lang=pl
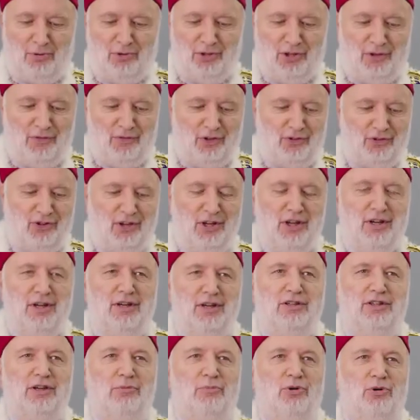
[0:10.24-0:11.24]
ponieważ
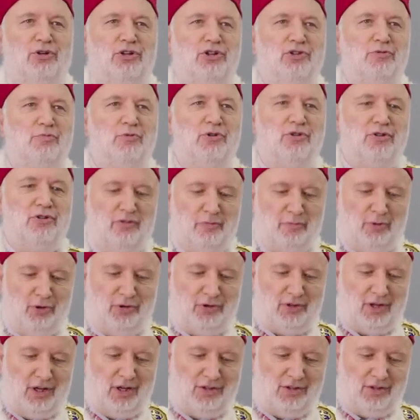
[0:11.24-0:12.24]
nie mogliśmy się
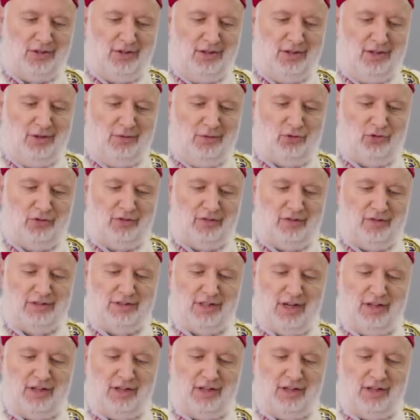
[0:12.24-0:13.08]
spotkać wszyscy